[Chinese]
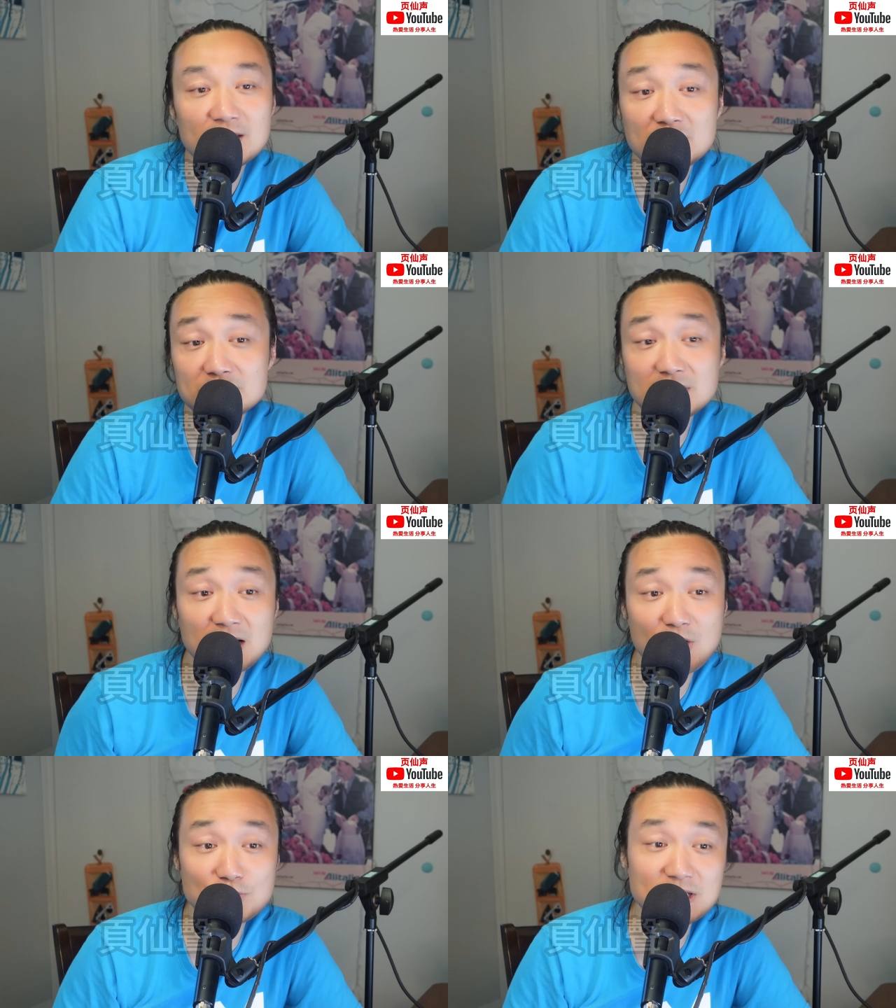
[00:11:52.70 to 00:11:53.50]
那么接
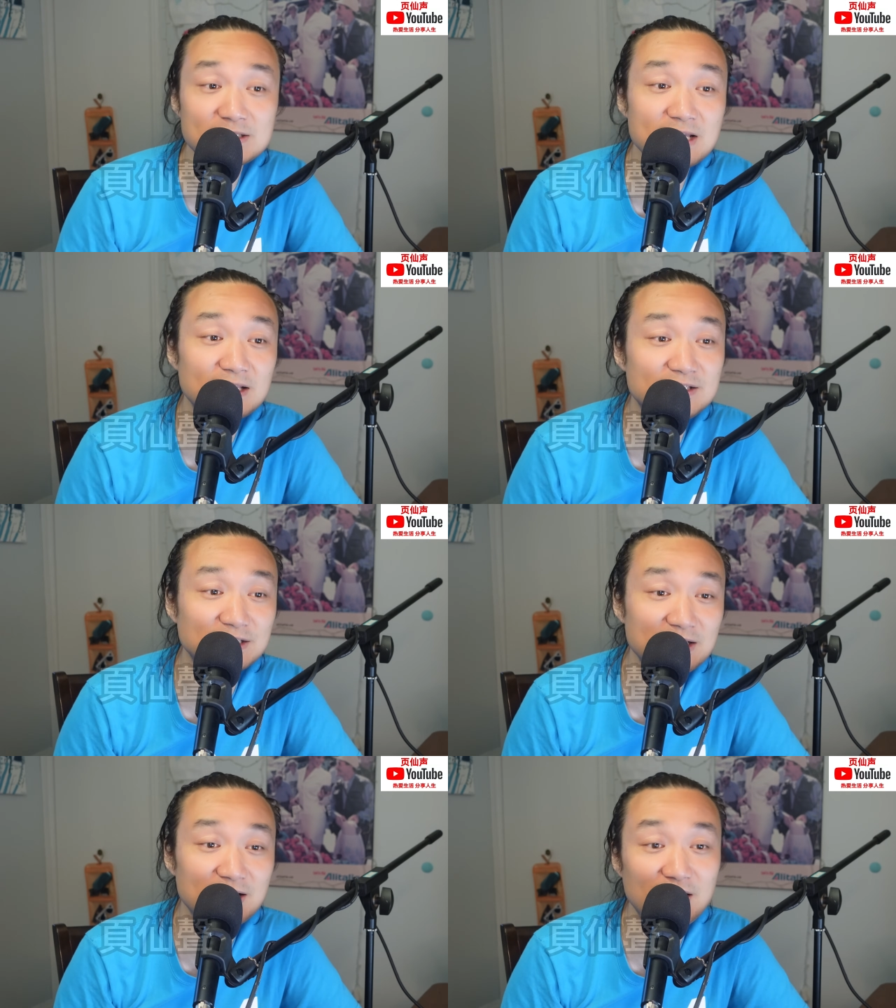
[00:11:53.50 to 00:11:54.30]
下来我们再再
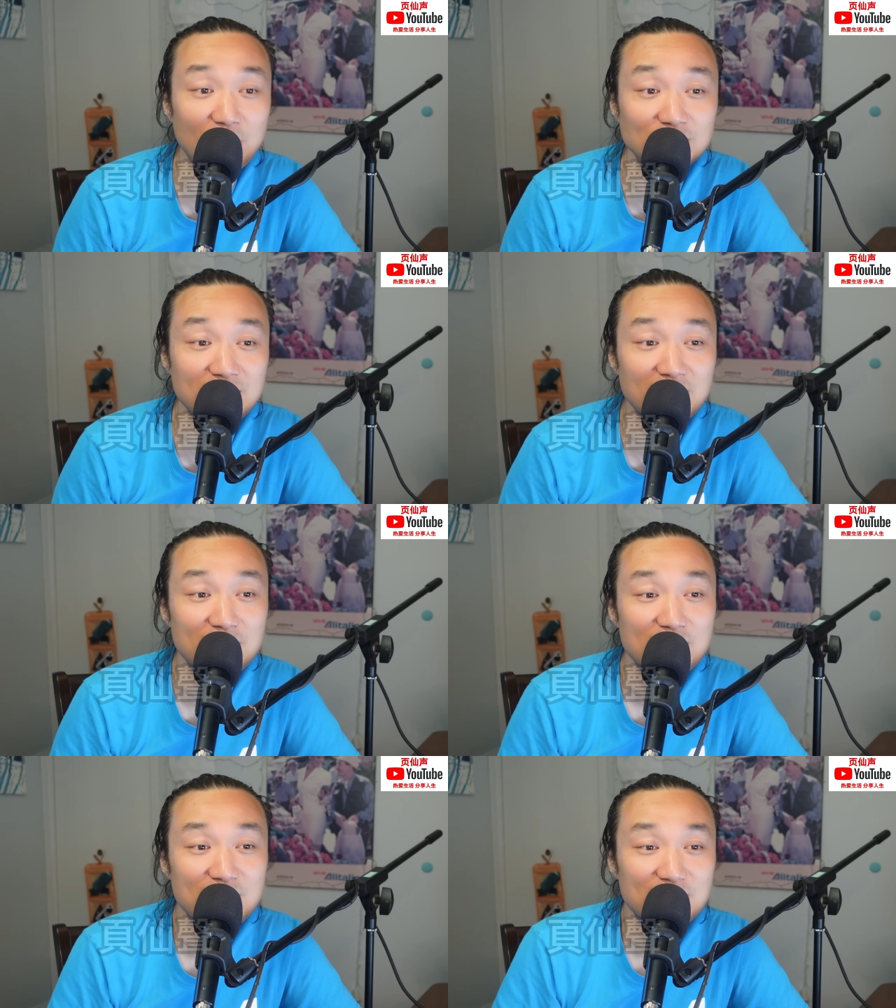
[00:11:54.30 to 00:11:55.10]
简单的聊一下，
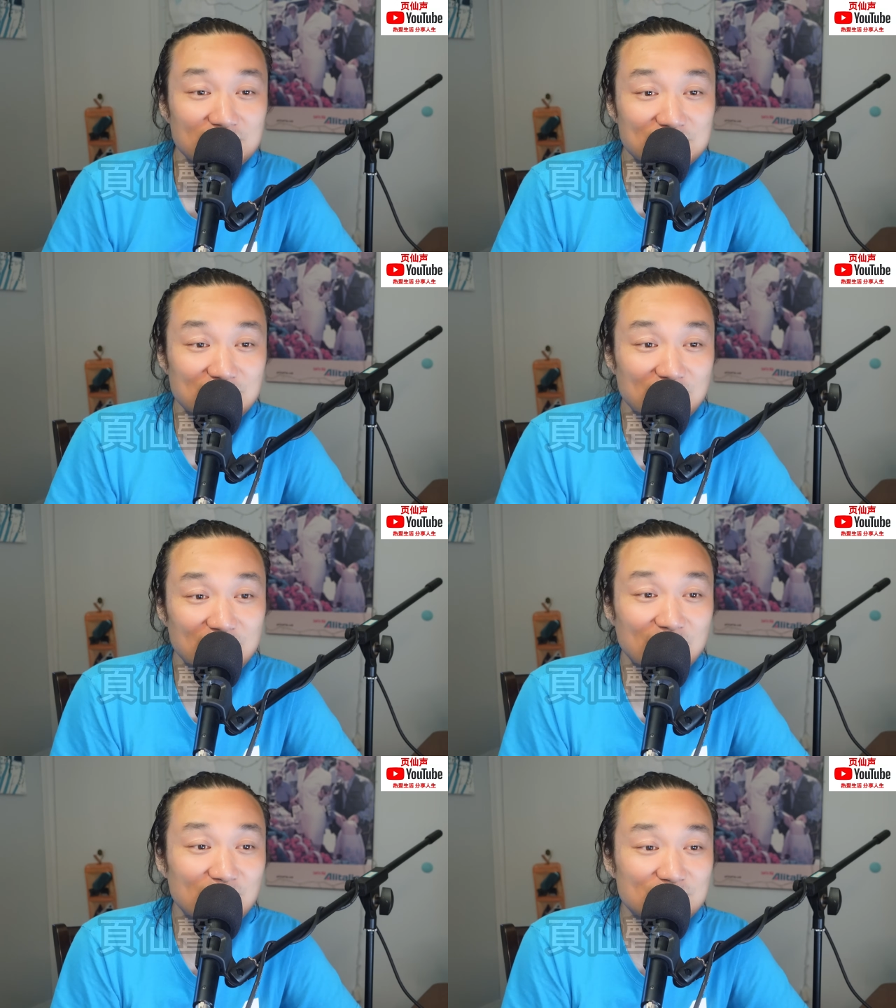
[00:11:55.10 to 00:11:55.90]
这
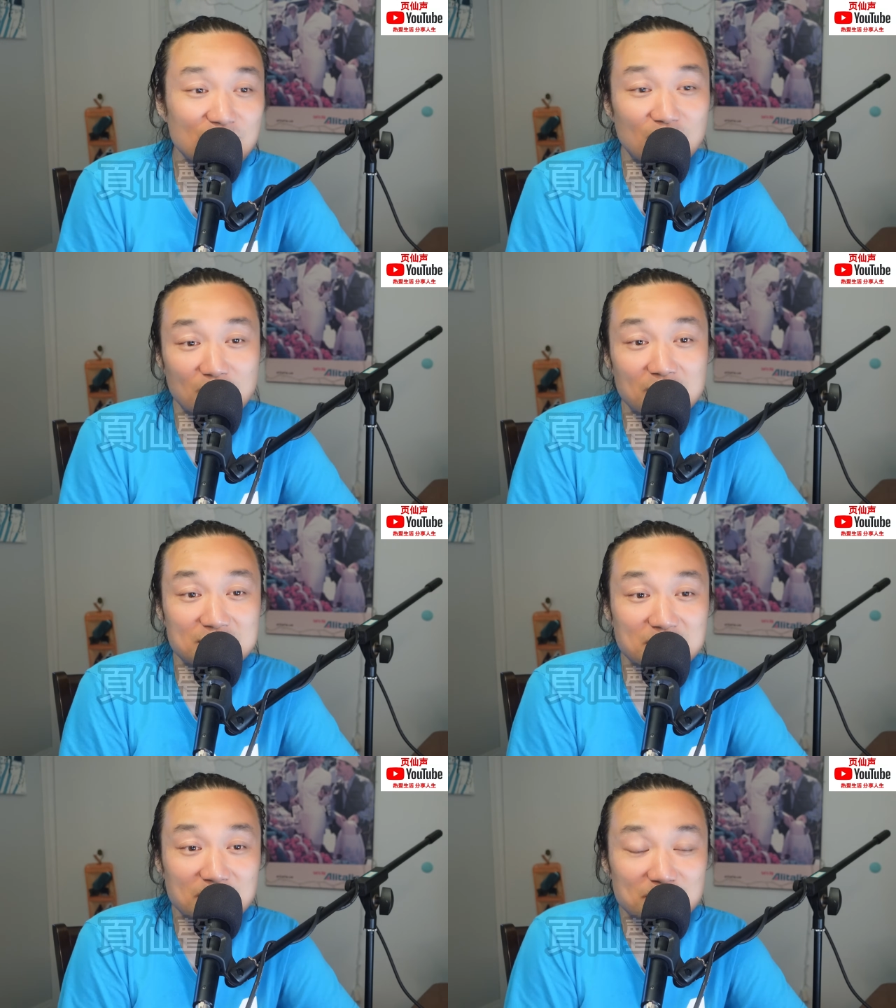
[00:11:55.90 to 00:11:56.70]
个正好聊到了
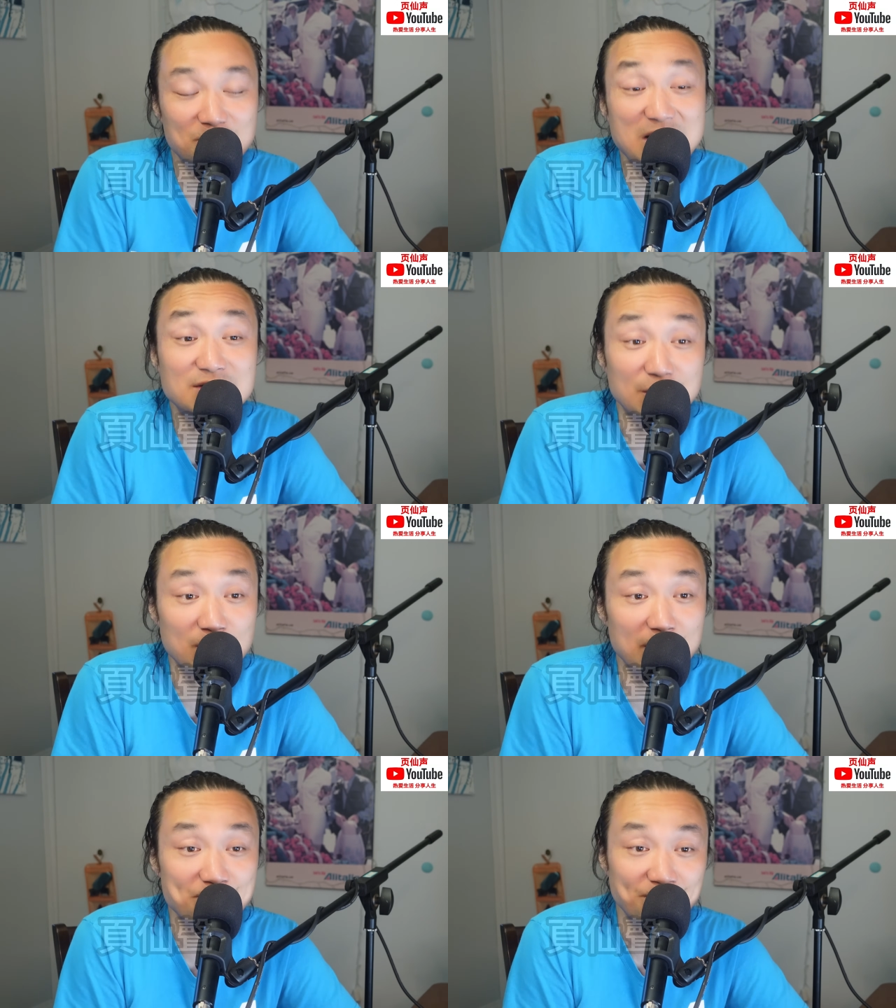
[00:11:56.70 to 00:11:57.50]
这个鞭刑
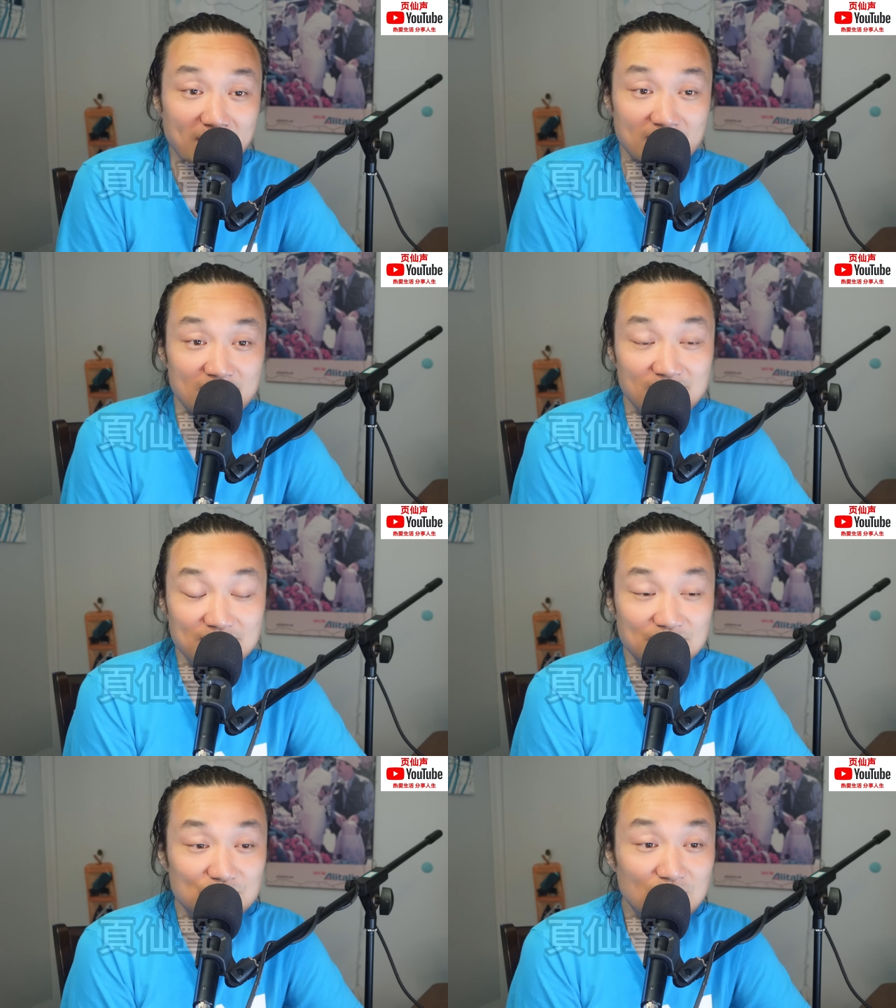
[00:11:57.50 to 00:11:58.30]
嘛，
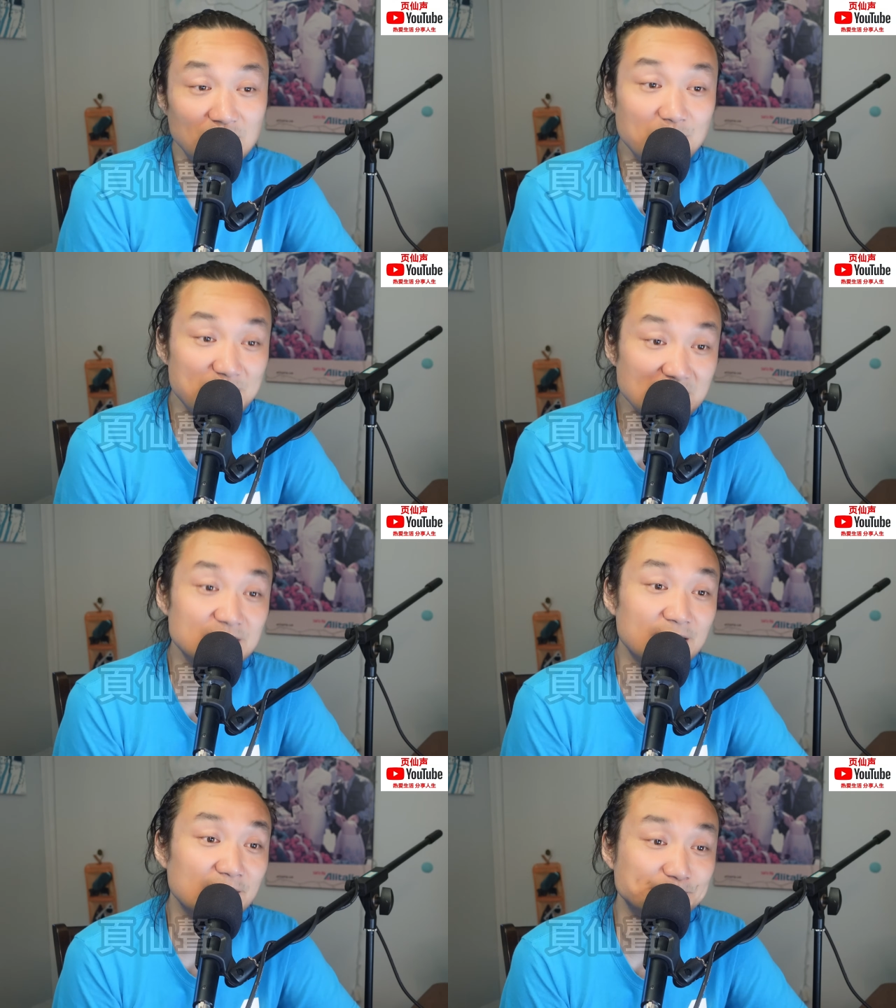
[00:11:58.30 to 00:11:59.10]
就聊一下鞭
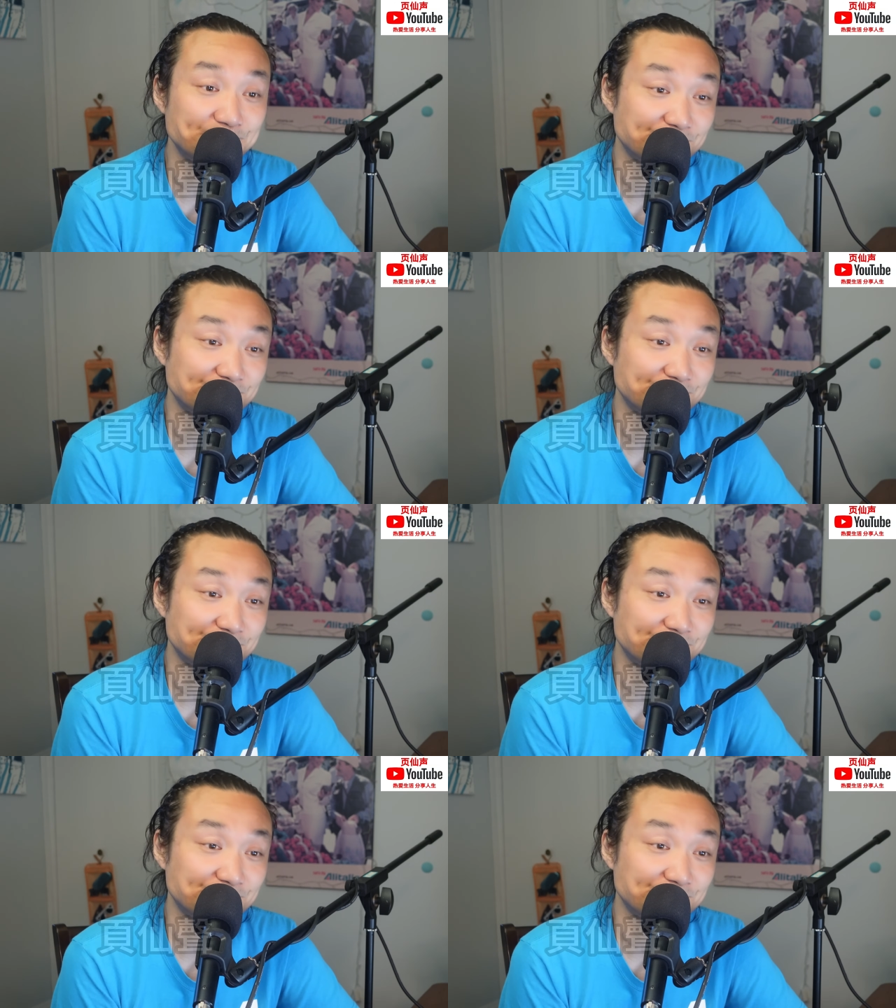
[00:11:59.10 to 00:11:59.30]
刑啊。